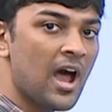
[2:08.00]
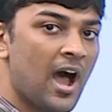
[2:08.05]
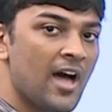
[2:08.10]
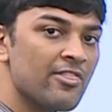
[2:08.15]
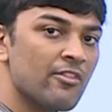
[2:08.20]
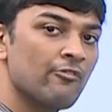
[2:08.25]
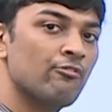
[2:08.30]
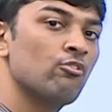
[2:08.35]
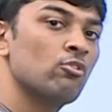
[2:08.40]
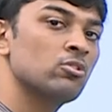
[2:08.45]

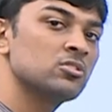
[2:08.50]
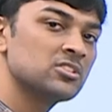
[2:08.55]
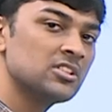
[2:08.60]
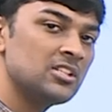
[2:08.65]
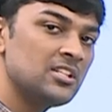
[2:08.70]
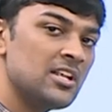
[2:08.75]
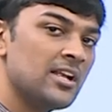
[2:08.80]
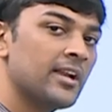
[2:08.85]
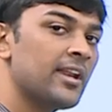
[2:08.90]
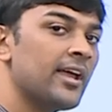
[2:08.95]
அந்த ஃபோர்ஸ்
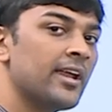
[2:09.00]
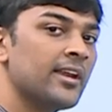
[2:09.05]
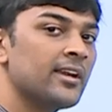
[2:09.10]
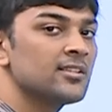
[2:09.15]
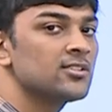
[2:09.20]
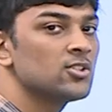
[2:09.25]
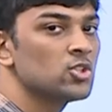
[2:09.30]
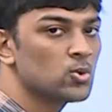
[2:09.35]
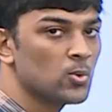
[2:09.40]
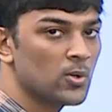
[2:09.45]
இல்லைன்னா என்ன
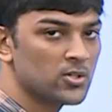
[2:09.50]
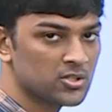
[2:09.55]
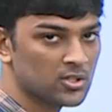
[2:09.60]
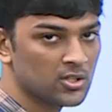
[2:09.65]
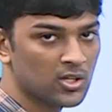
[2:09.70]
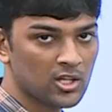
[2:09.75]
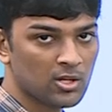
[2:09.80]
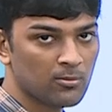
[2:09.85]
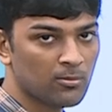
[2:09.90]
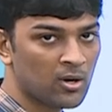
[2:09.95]

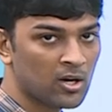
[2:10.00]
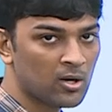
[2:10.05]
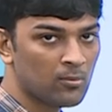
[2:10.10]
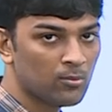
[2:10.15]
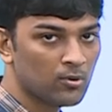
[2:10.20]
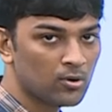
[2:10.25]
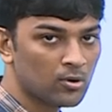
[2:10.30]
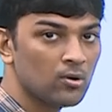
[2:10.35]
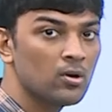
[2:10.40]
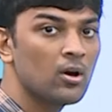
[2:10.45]
சுச்சுவேஷனுங்கிறத பார்க்க
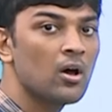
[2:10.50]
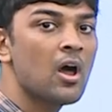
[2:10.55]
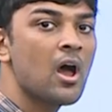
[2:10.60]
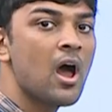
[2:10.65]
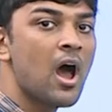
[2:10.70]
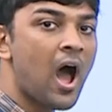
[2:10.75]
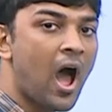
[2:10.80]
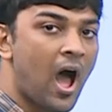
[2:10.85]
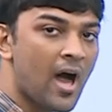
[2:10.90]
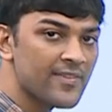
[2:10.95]
போகிறோம்
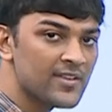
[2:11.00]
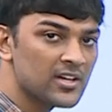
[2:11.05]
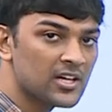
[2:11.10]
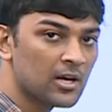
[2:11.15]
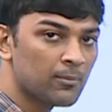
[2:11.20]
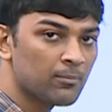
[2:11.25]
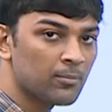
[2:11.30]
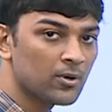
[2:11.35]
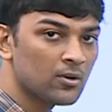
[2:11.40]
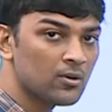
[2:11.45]

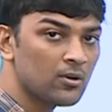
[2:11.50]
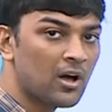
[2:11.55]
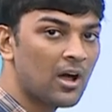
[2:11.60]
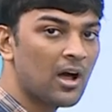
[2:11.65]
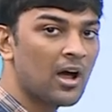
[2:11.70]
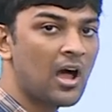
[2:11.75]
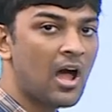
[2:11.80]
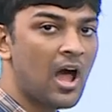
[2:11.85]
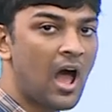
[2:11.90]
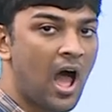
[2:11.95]
அதுக்கப்புறம்
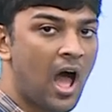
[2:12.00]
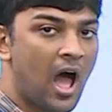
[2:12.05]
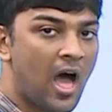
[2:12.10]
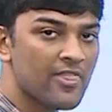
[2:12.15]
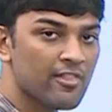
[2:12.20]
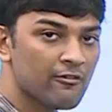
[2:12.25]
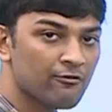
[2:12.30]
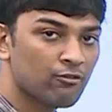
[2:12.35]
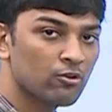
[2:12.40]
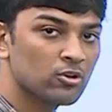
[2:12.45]

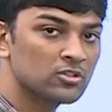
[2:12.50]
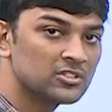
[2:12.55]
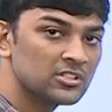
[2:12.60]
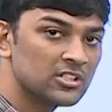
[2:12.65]
அந்த ஃபோர்ஸ்